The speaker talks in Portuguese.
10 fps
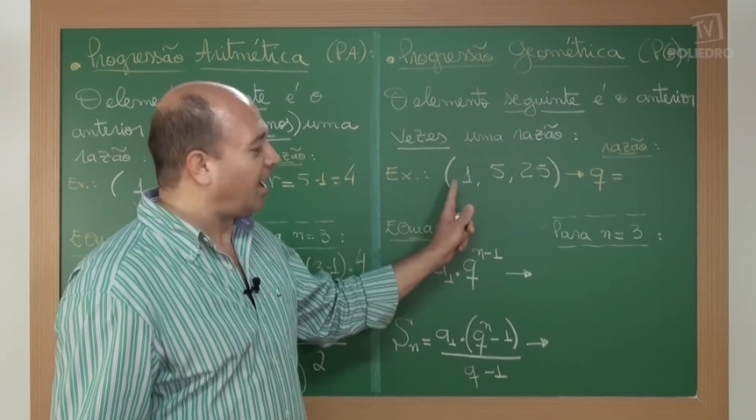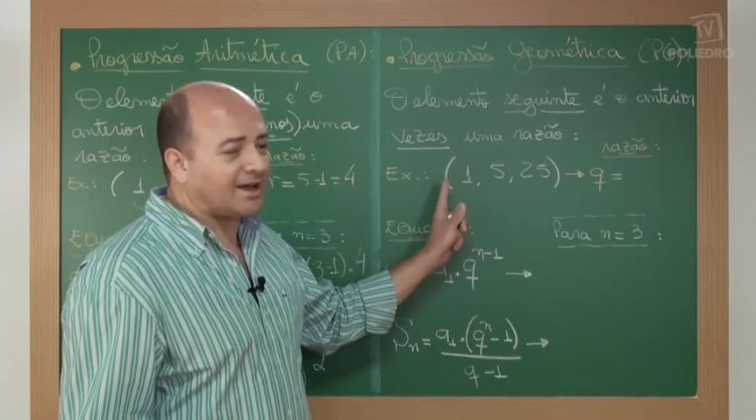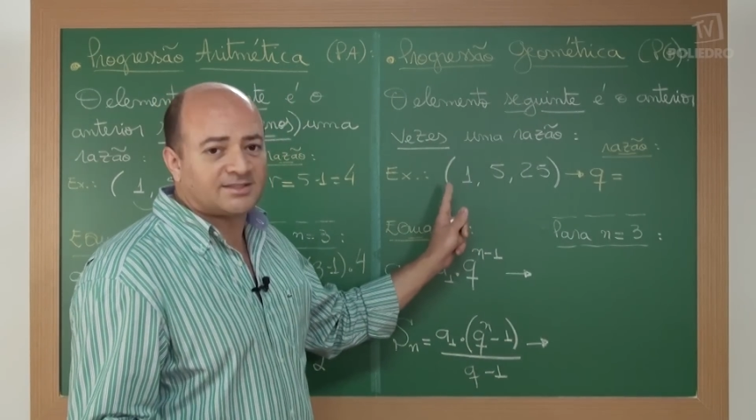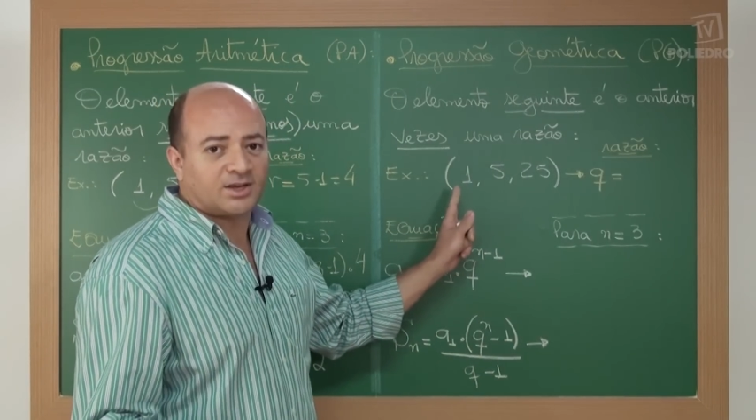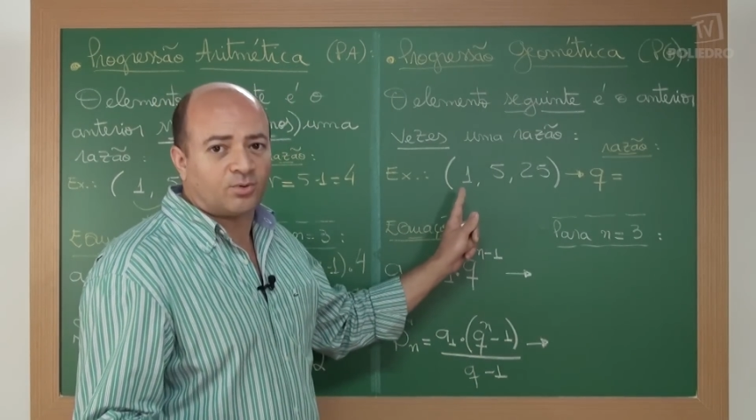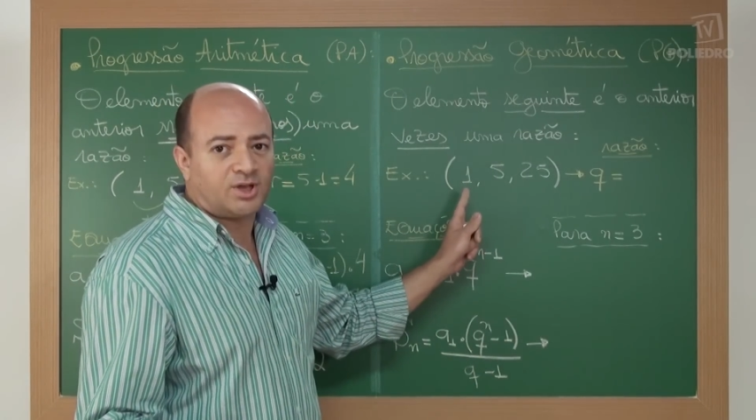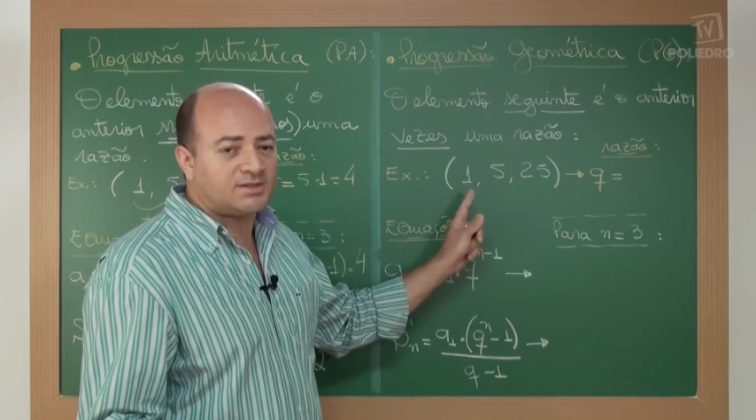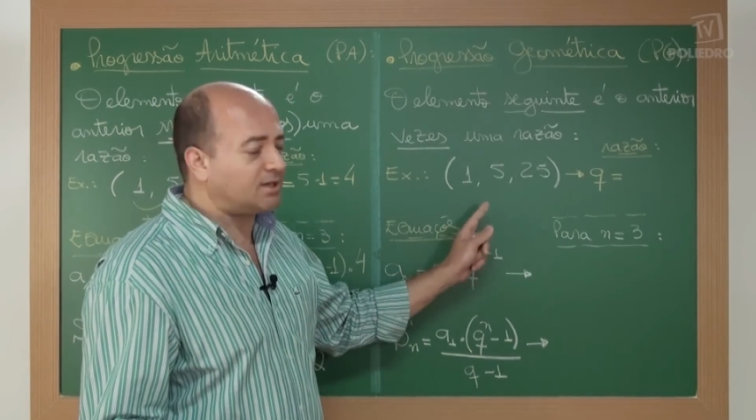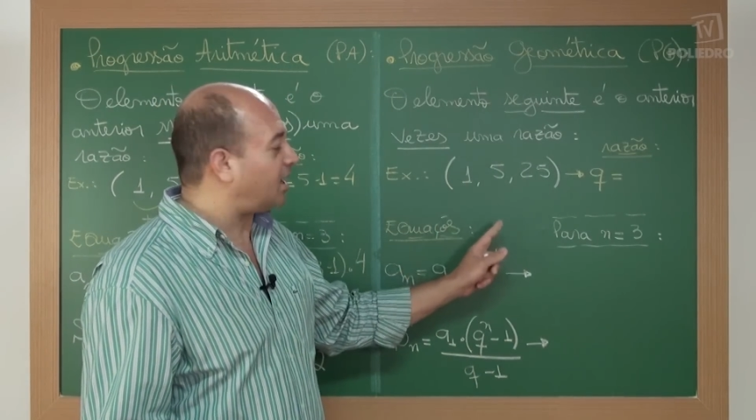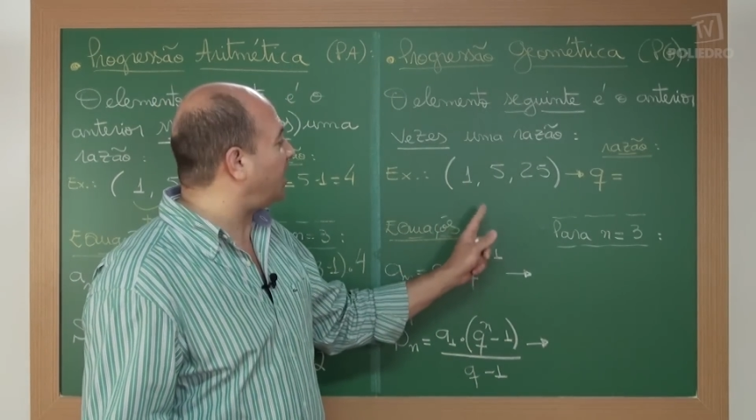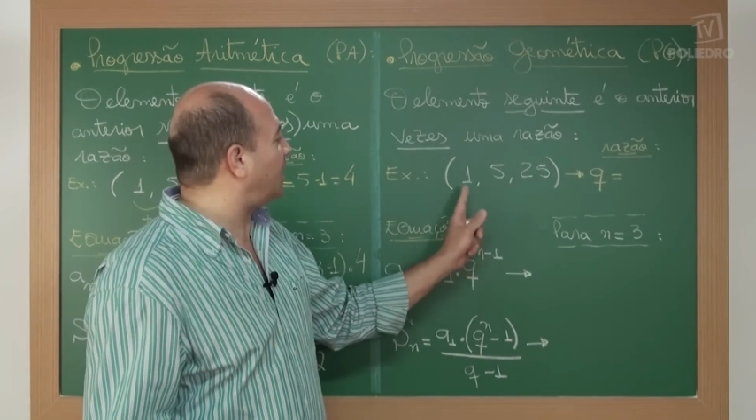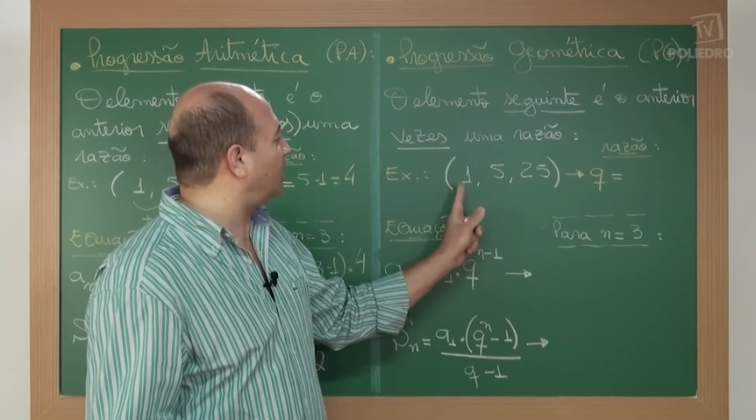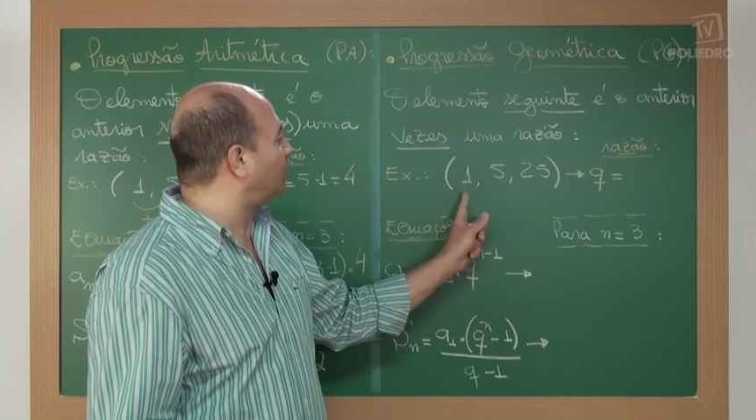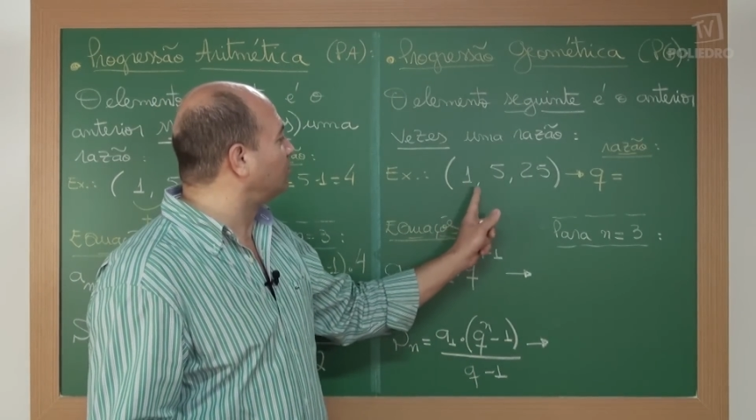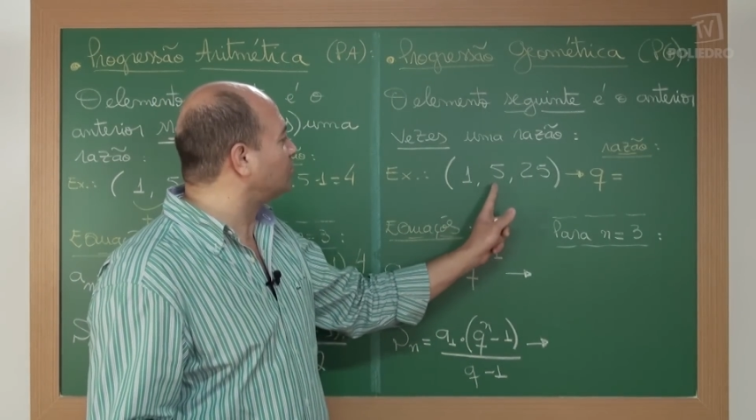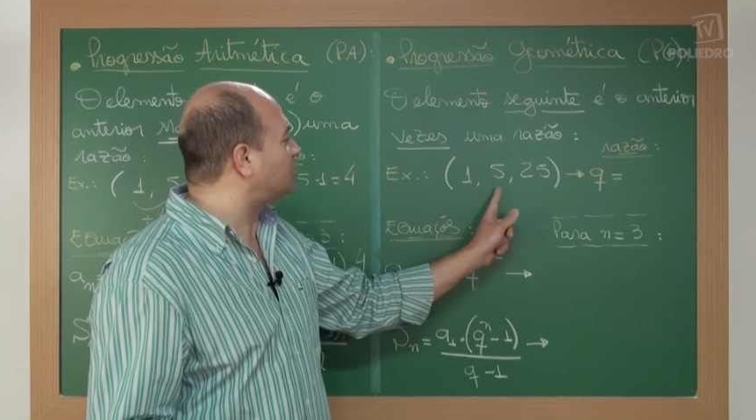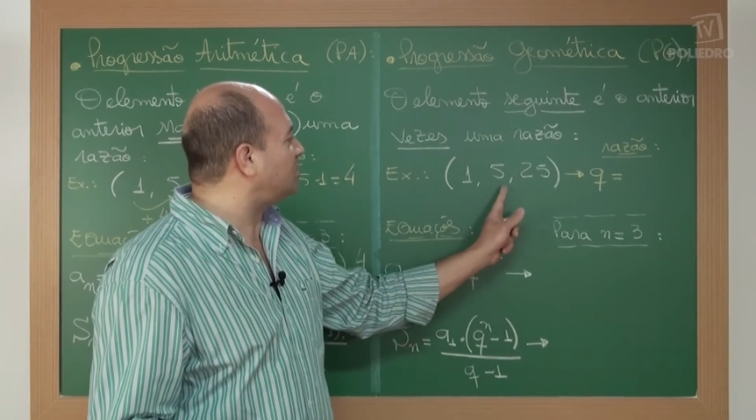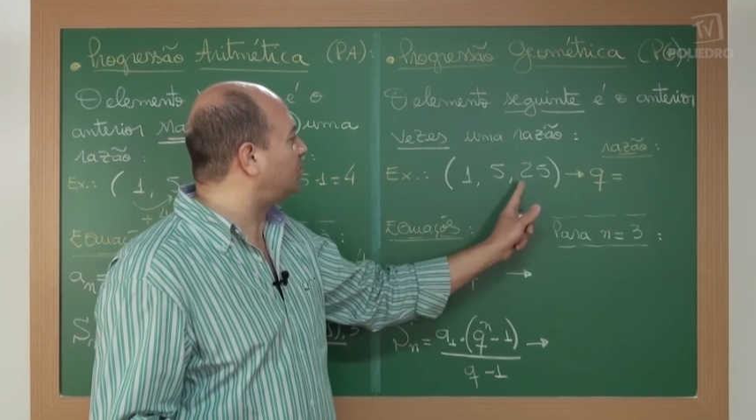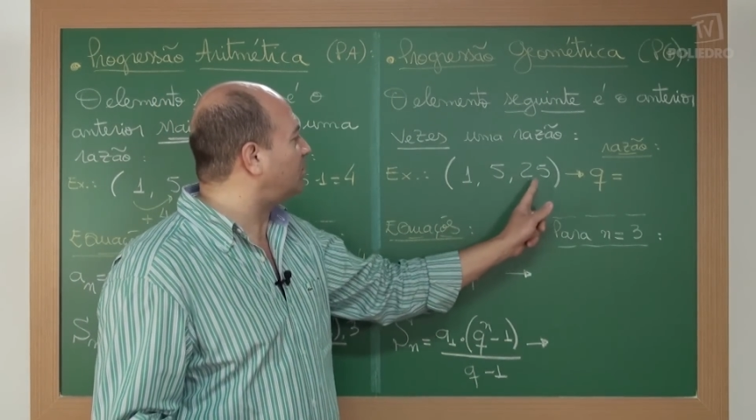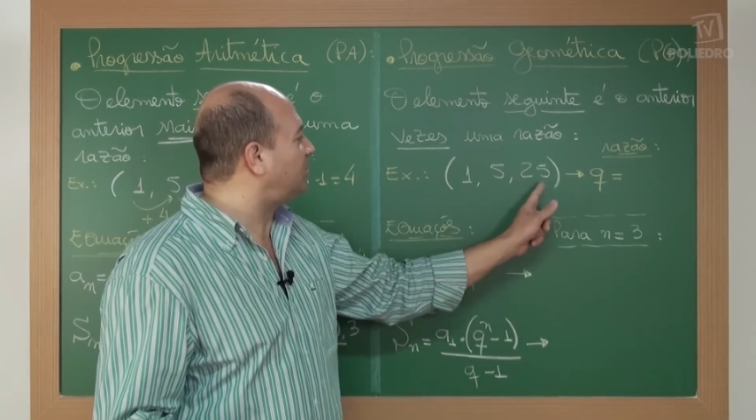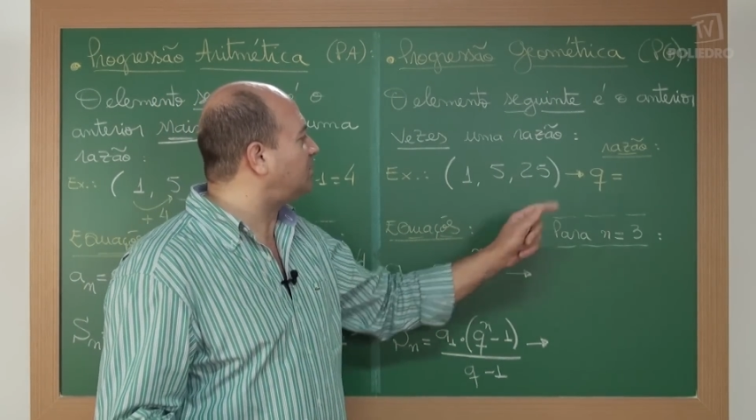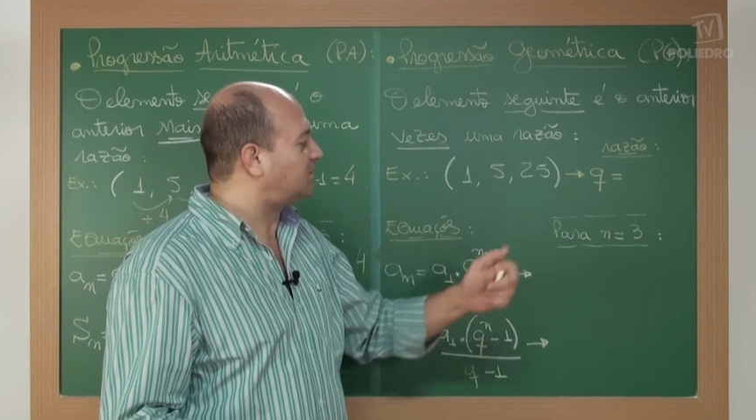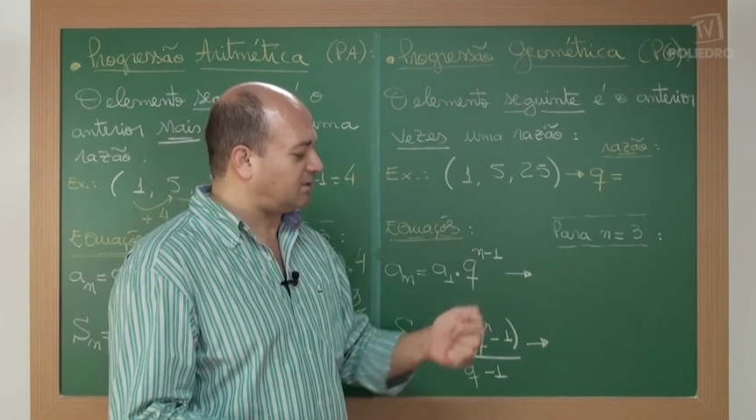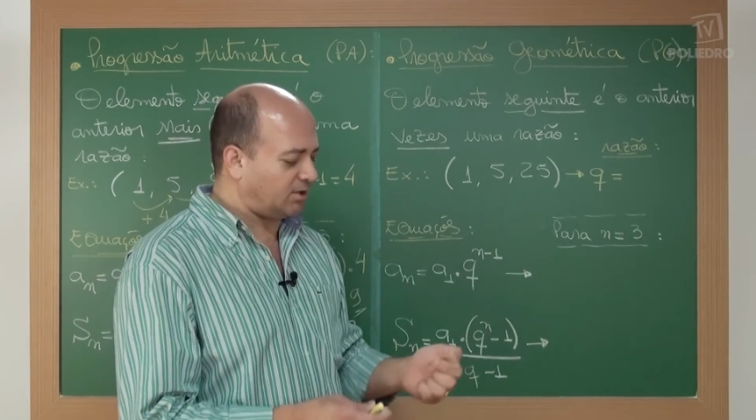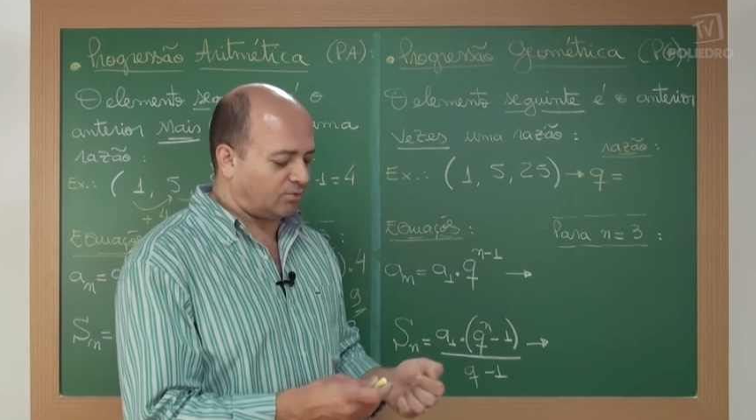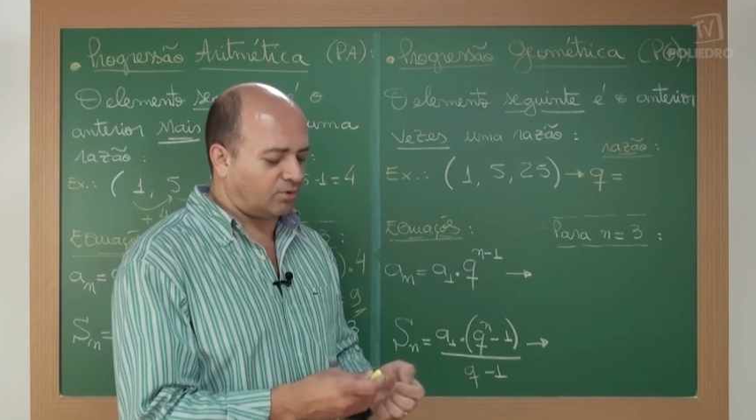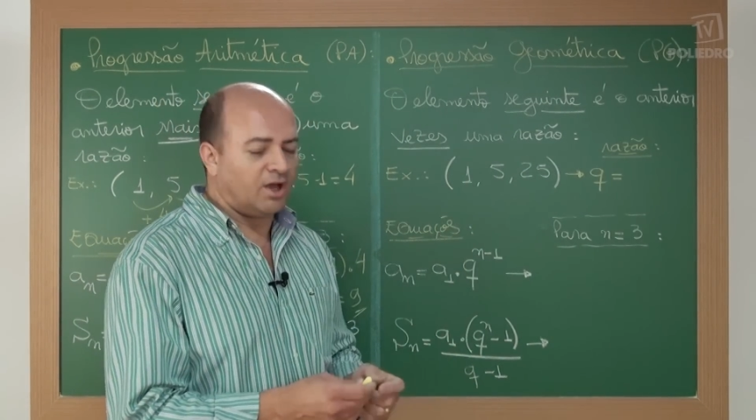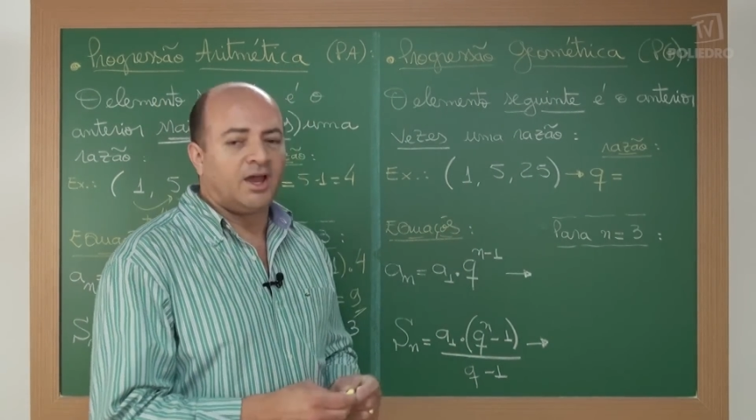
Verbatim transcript: A sequência é 1, 5 e 25.